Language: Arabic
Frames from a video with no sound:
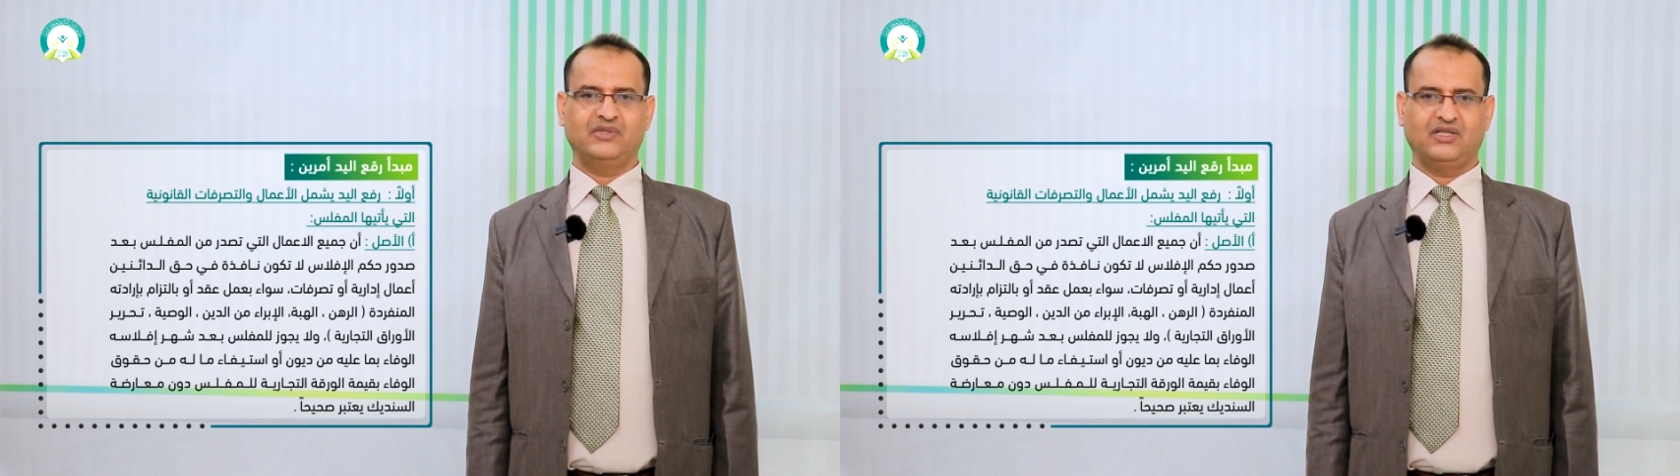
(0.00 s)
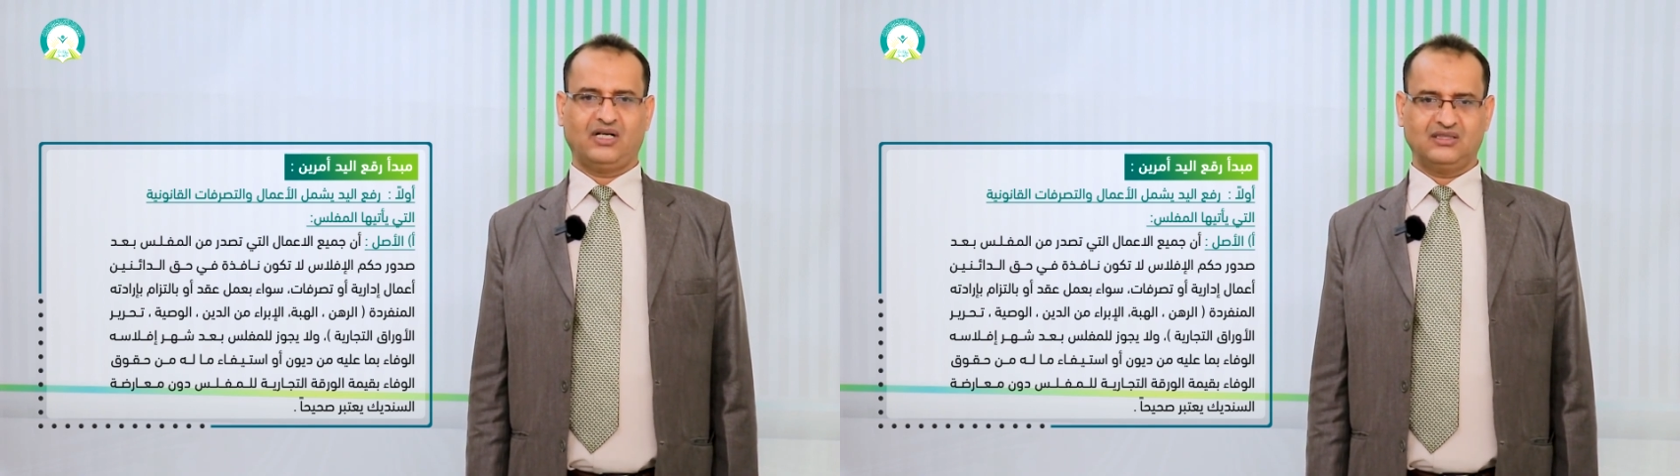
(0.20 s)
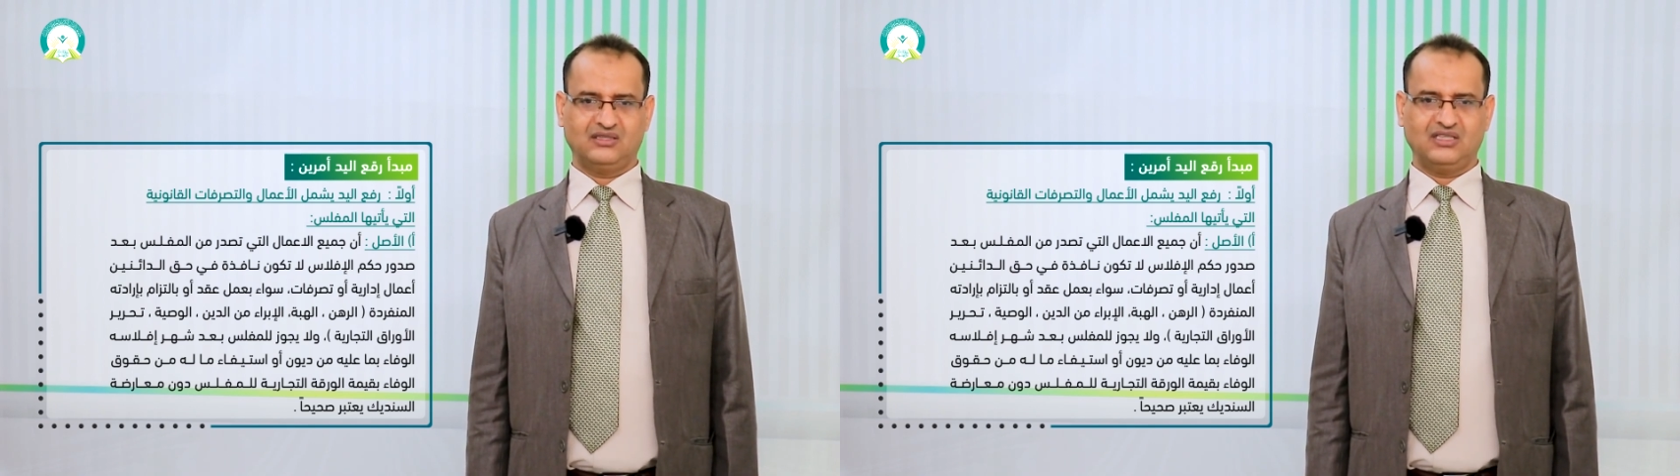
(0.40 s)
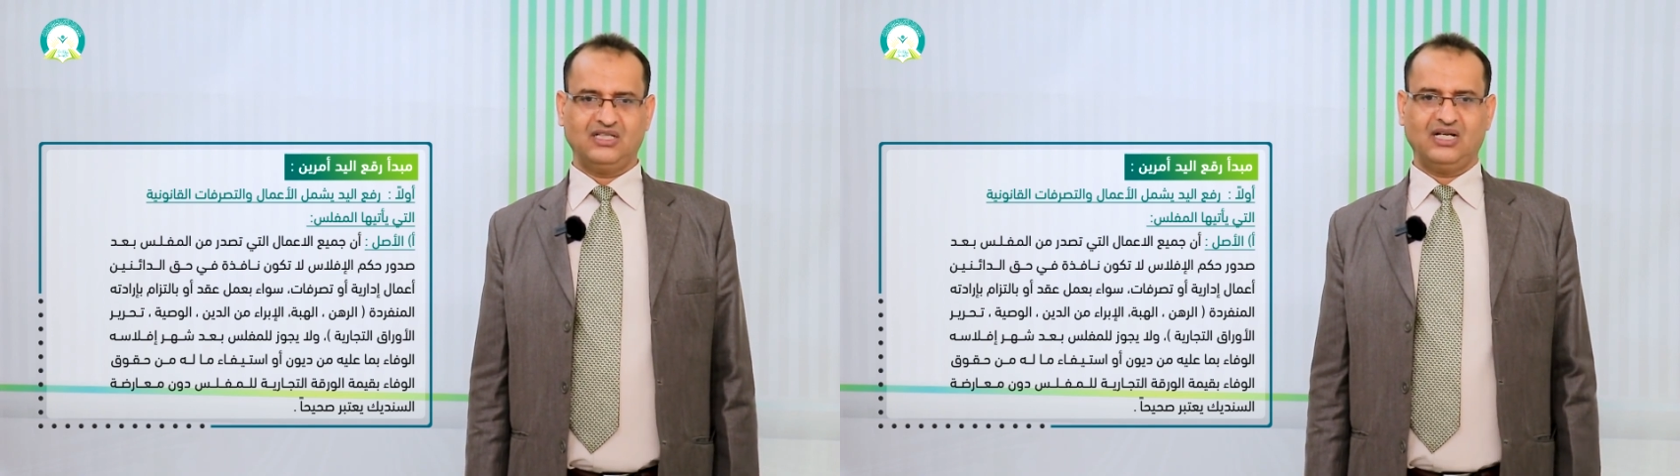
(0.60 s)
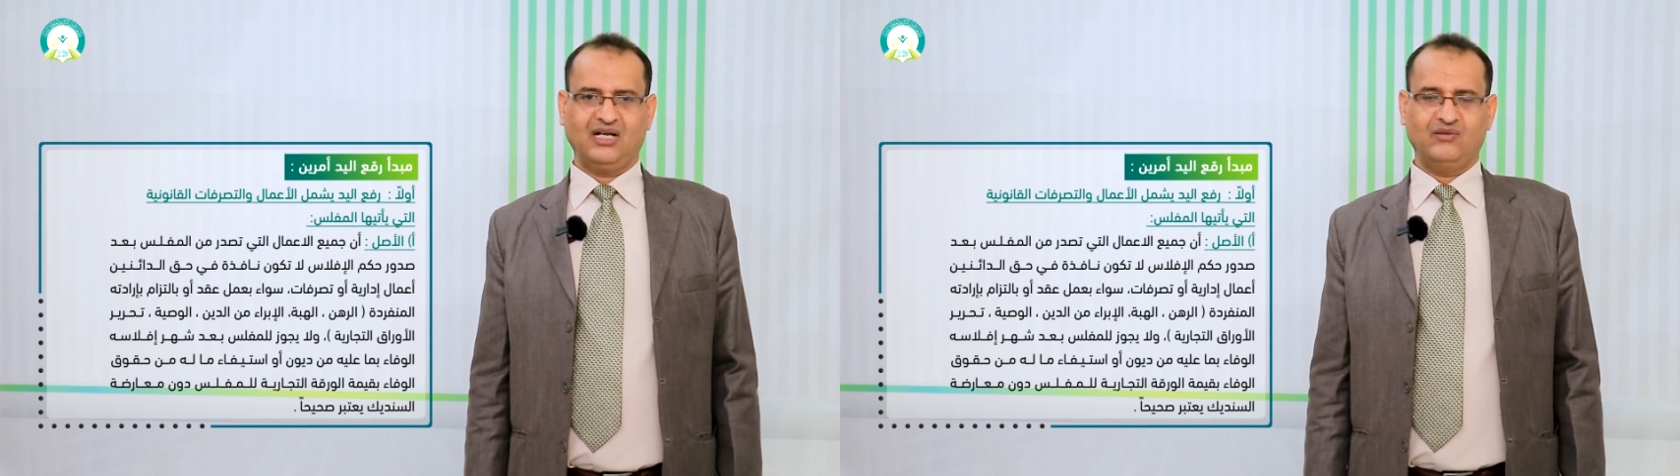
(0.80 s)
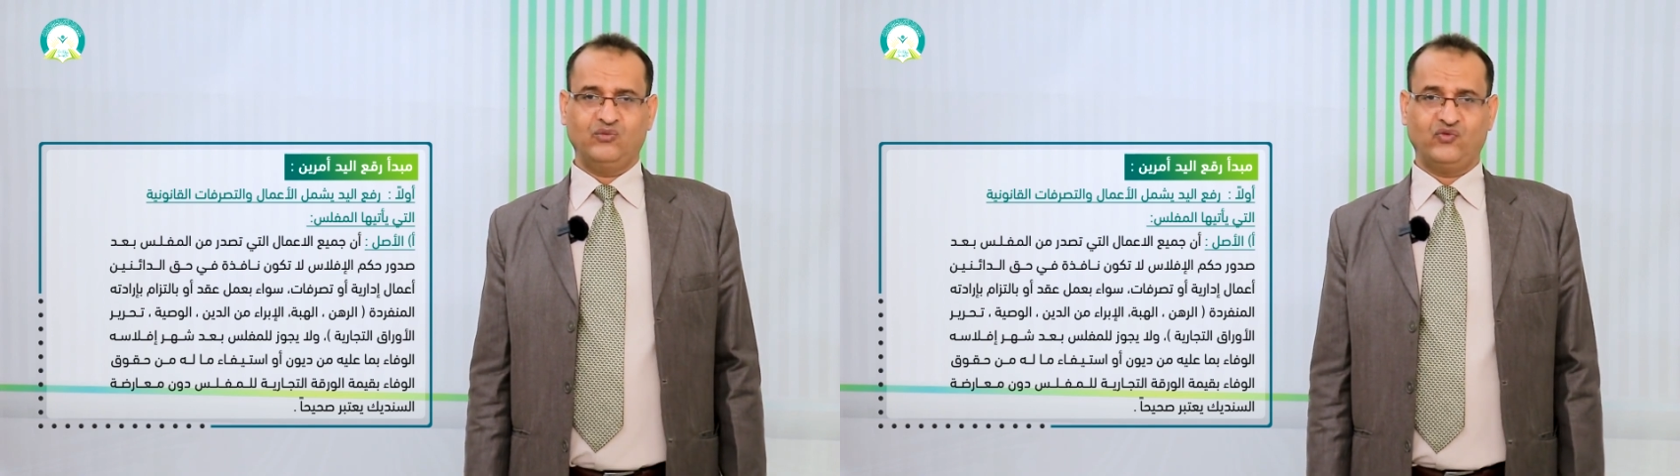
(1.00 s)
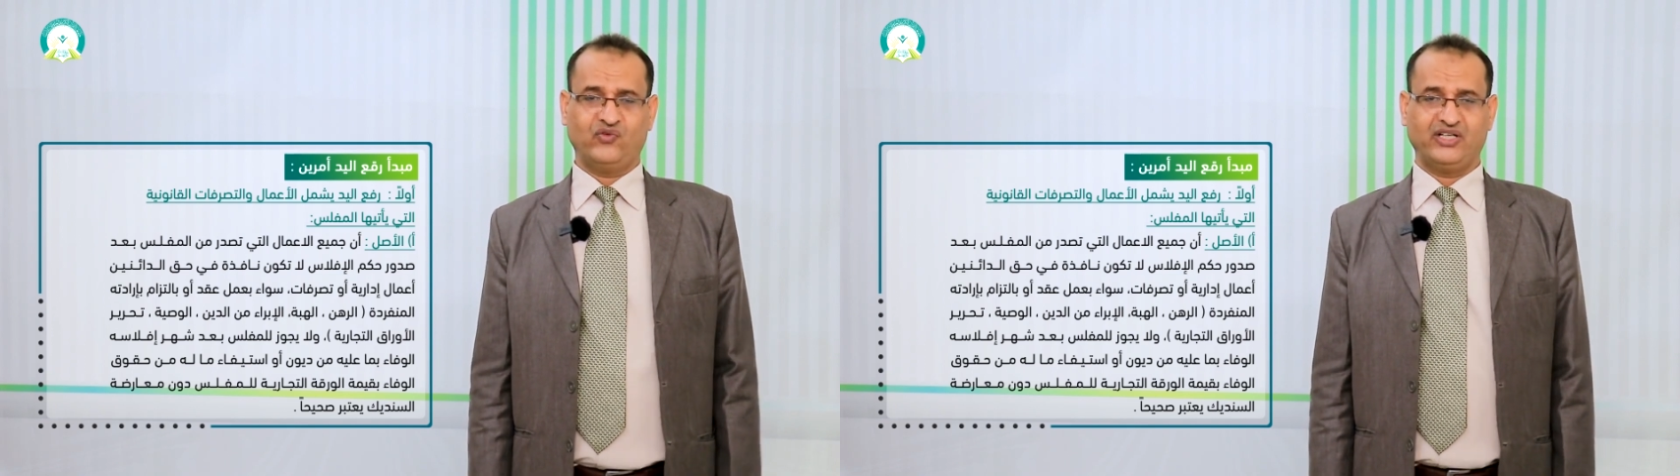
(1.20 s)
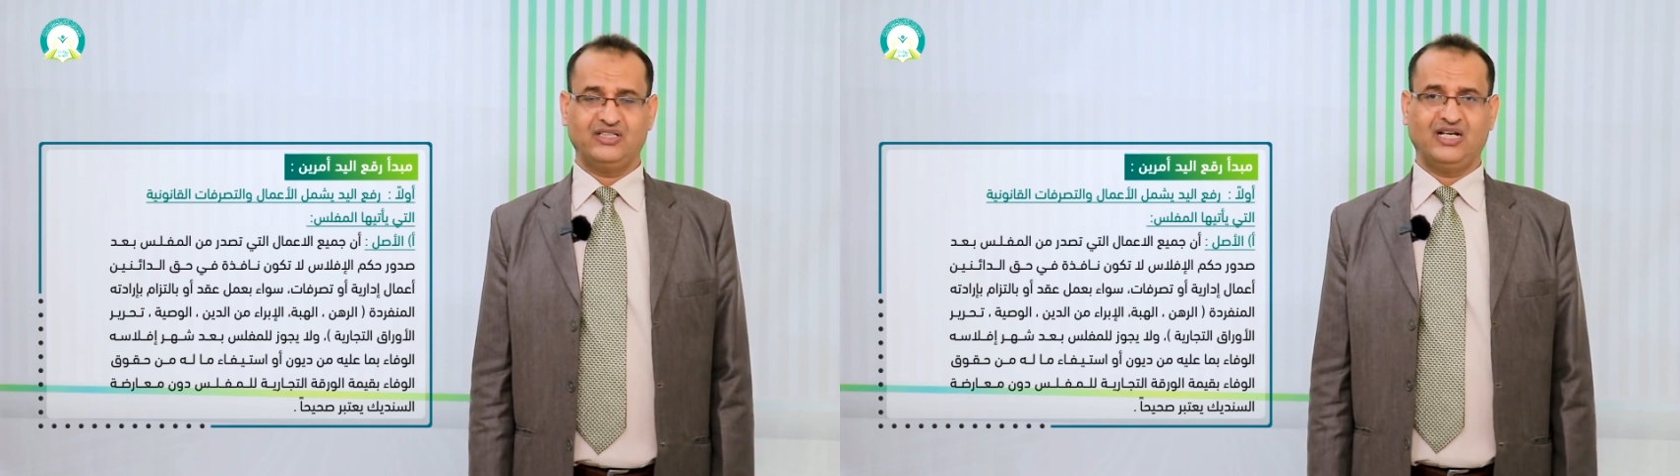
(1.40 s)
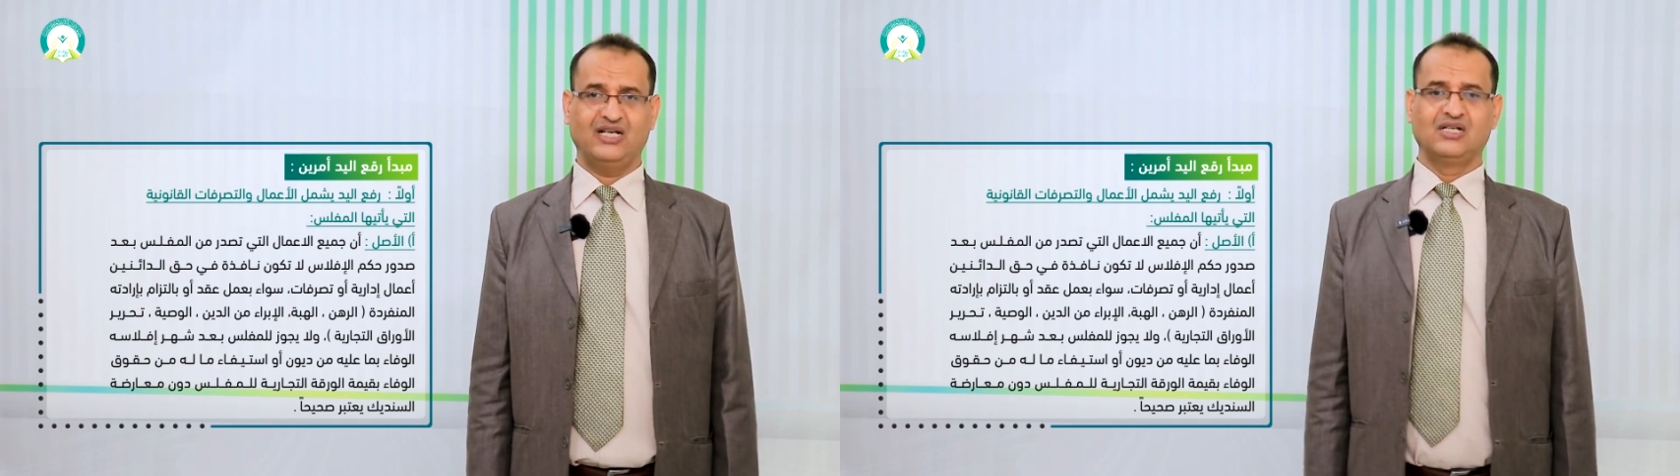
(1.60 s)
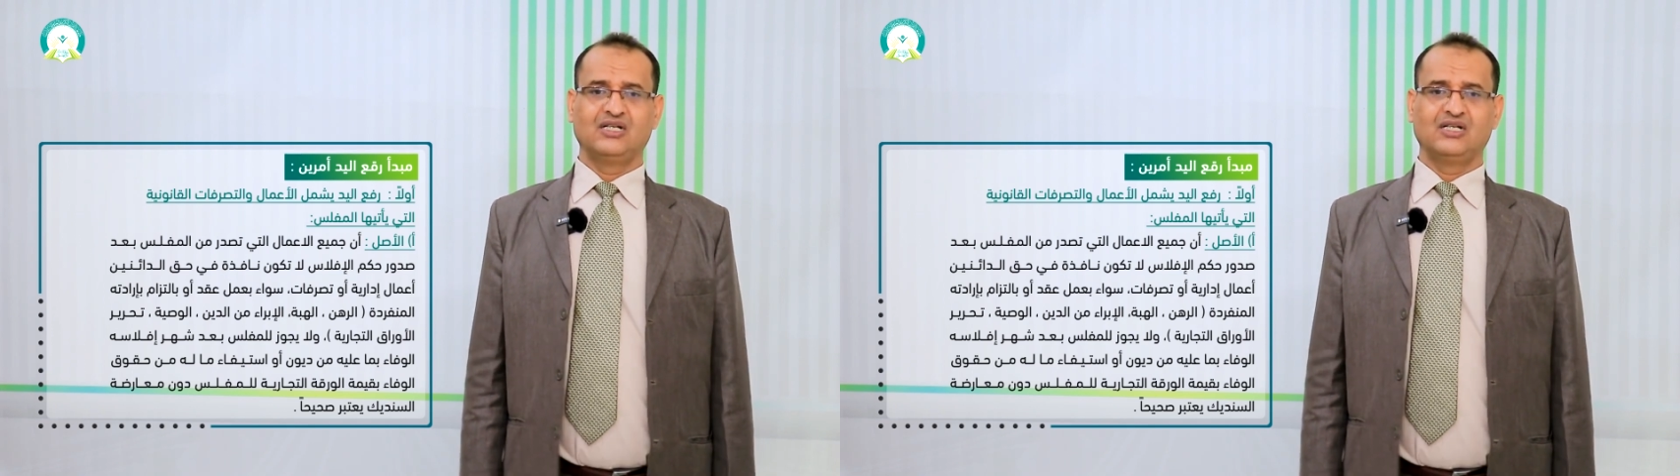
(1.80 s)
بإرادته المنفردة